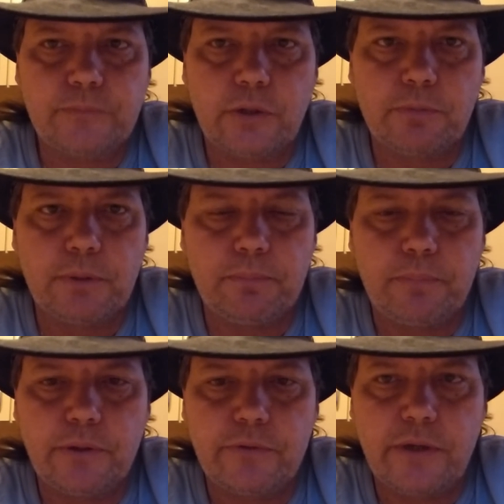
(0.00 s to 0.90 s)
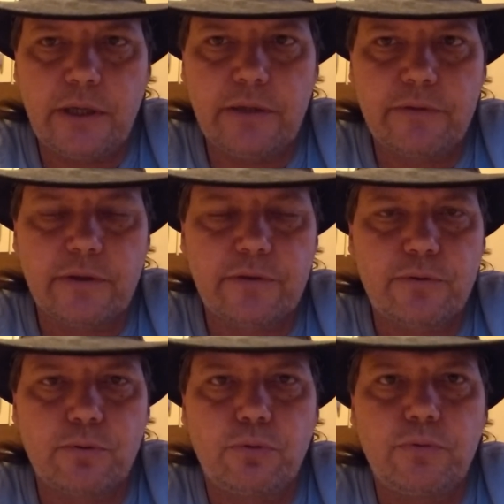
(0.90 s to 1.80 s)
Also mit einem PC ist das
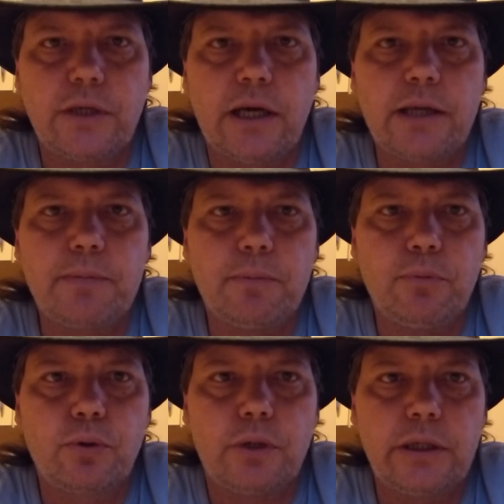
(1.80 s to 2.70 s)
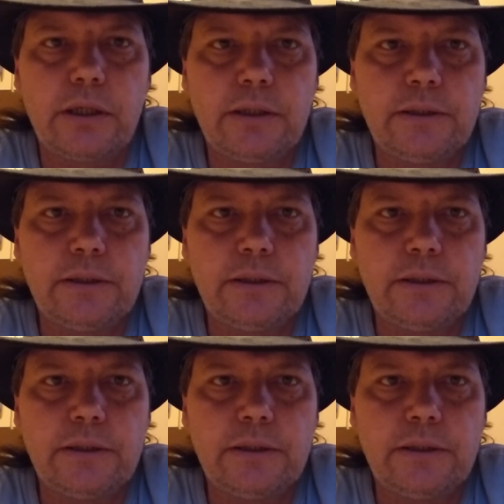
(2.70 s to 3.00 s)
so gut wie gar nicht mehr möglich.